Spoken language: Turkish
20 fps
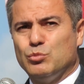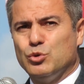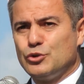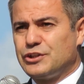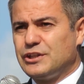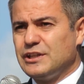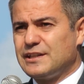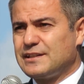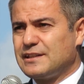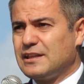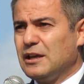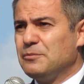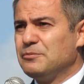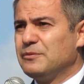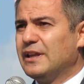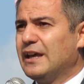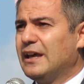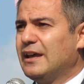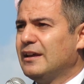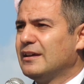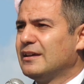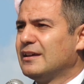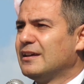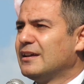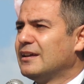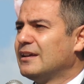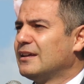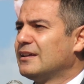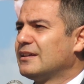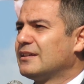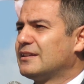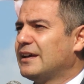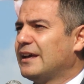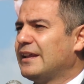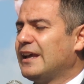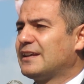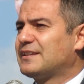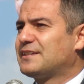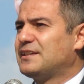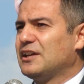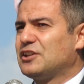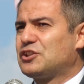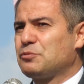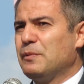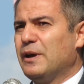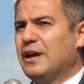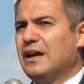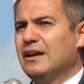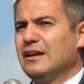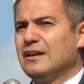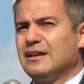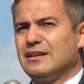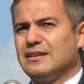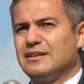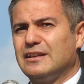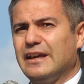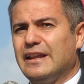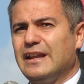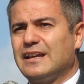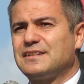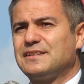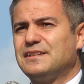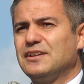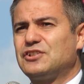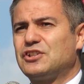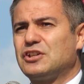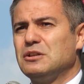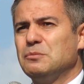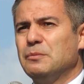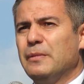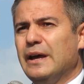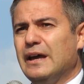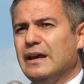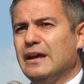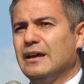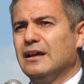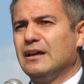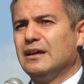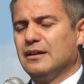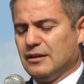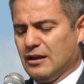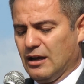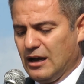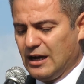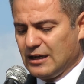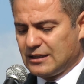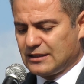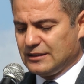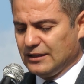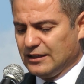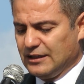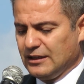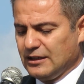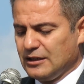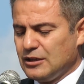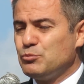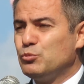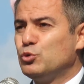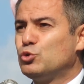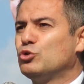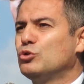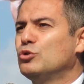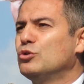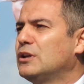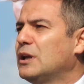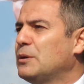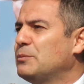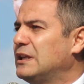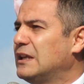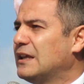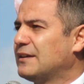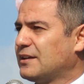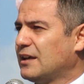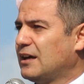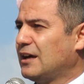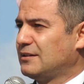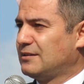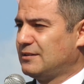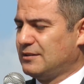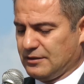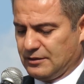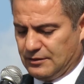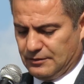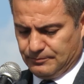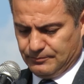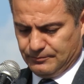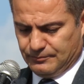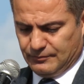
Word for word: Bu sistemde gerek seçme gerek seçilme hakkı bütünüyle millete aittir.